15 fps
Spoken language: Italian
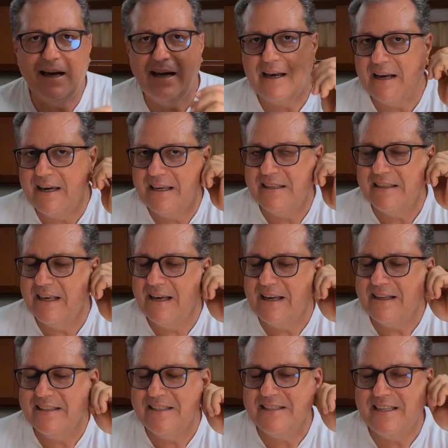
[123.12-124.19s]
a,
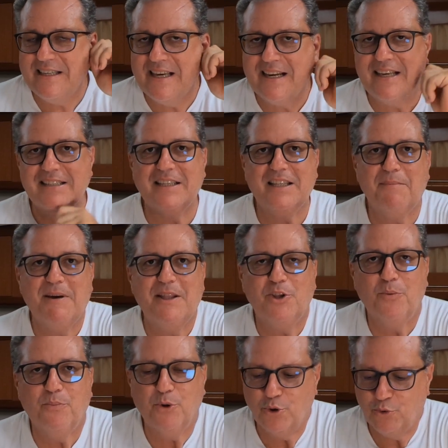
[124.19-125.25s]
a disegnare
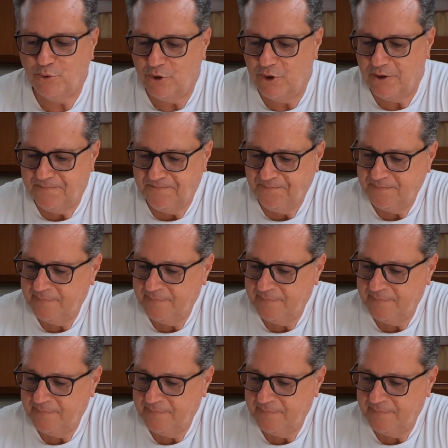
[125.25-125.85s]
esattamente un po' tutto